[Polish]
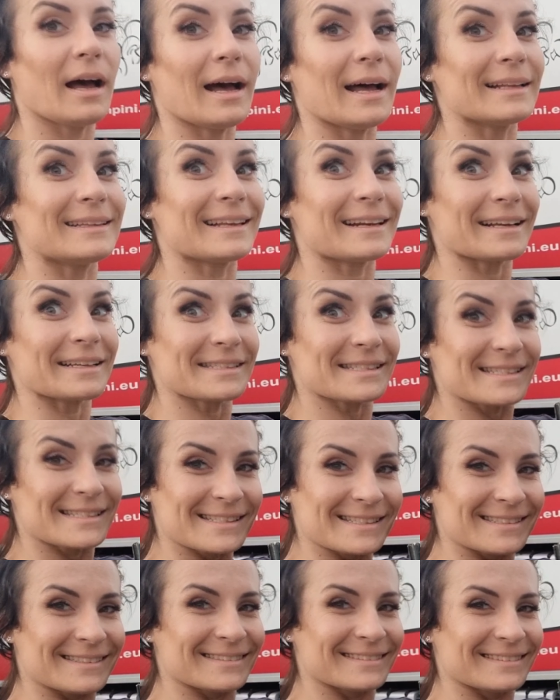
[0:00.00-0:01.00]
A teraz
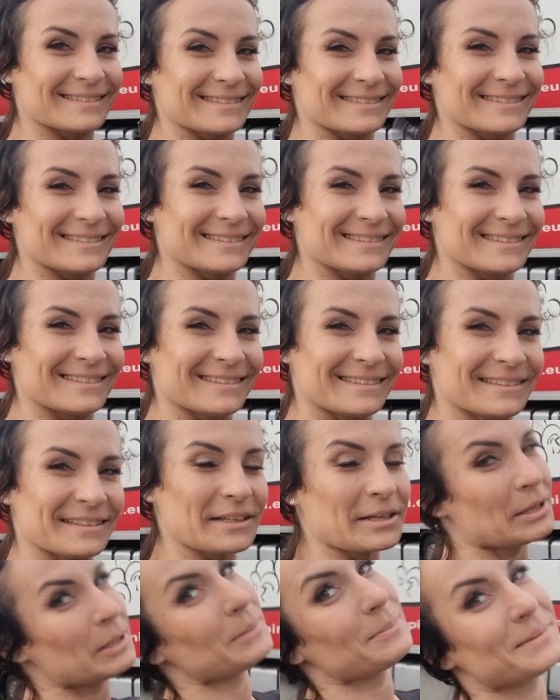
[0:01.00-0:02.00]

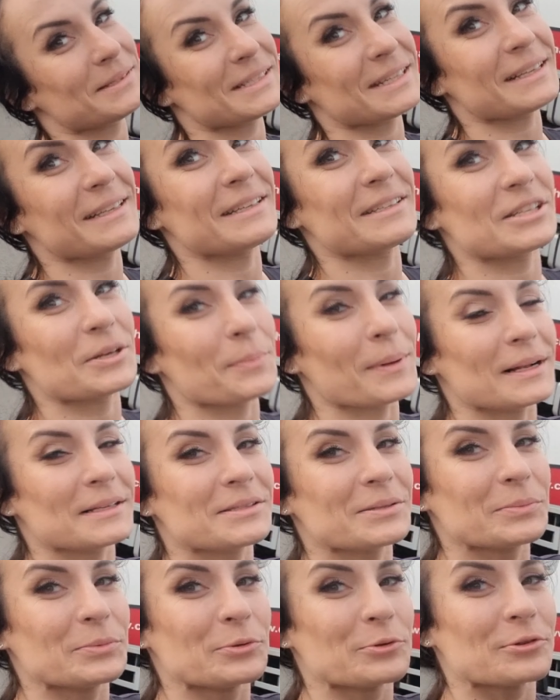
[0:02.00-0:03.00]
stryknięcie
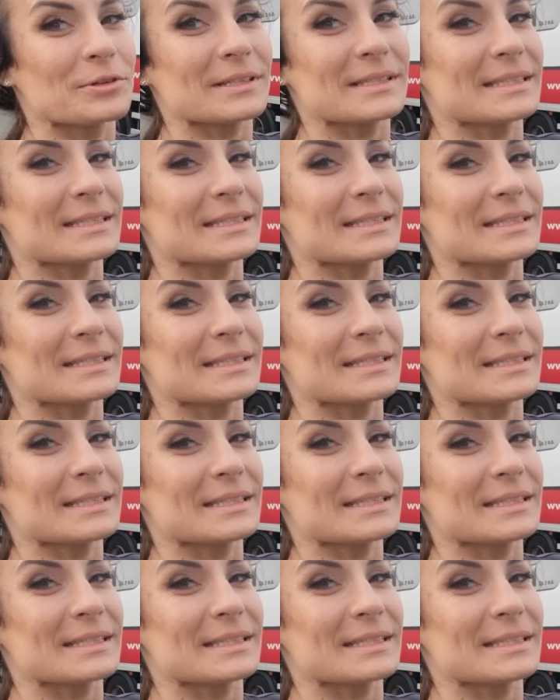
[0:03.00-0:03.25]
palcem i już